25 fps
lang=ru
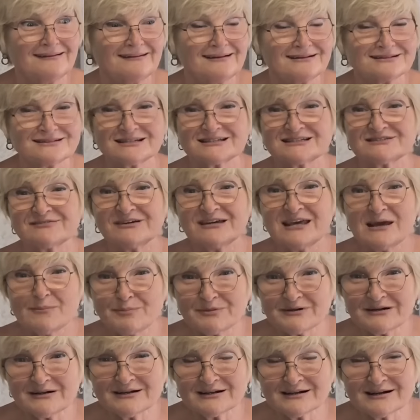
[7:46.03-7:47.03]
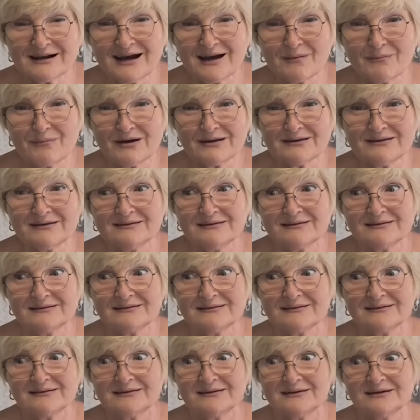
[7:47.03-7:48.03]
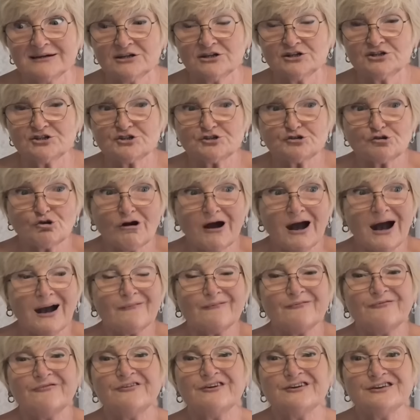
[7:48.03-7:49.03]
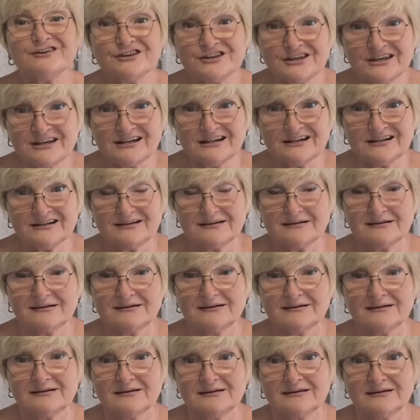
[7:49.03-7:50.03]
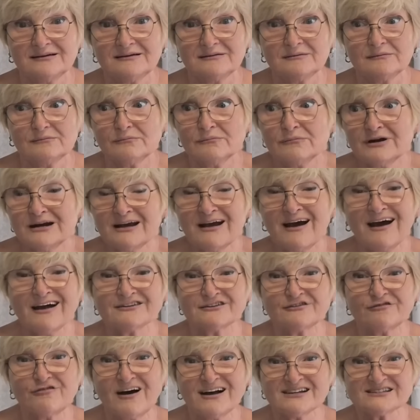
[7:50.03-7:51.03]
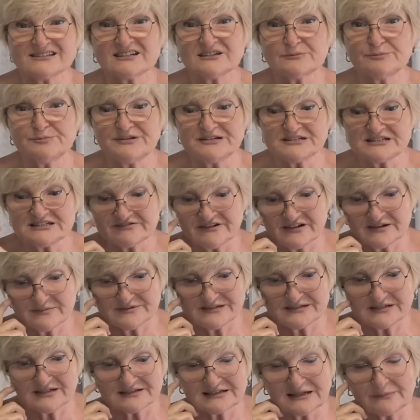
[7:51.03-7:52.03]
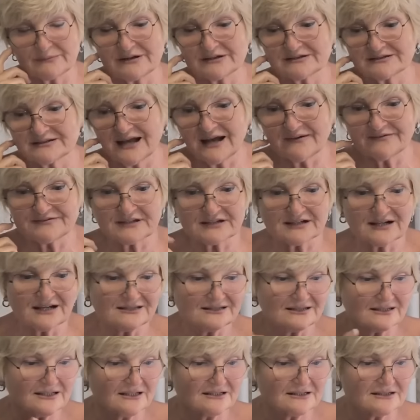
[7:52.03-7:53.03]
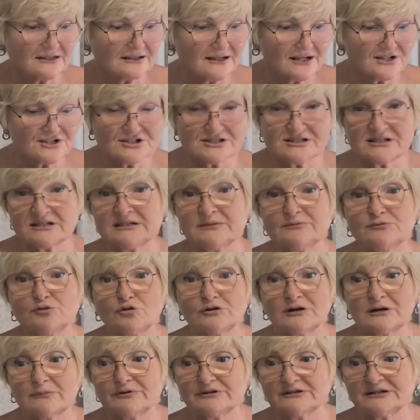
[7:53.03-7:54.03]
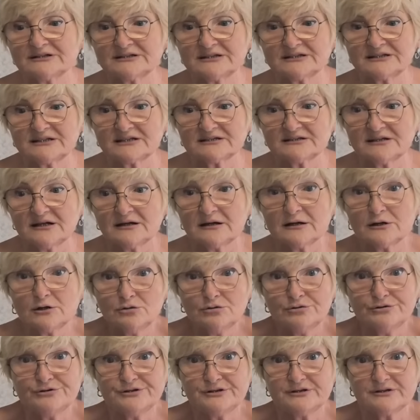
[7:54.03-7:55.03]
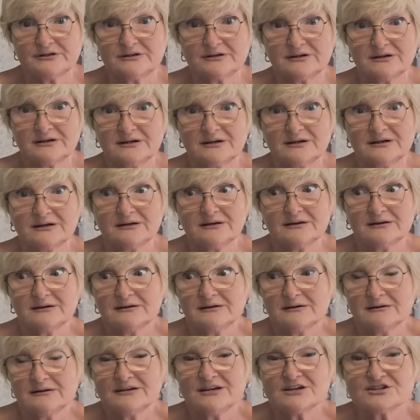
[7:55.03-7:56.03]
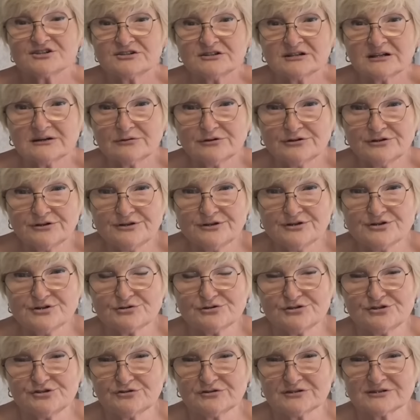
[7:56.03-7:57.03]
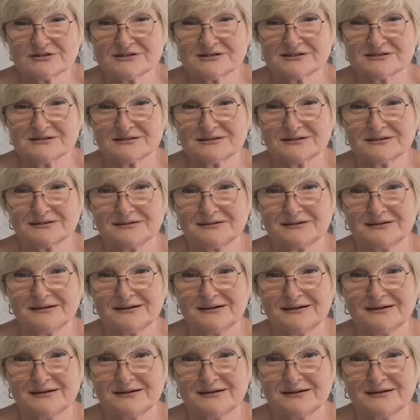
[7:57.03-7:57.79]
со своей программой, еще обвинили, мы от вас отписываемся. Там одна, вторая, третья. Кажется, немного было таких, да, люди. Я же никого не держу, еще раз сказала.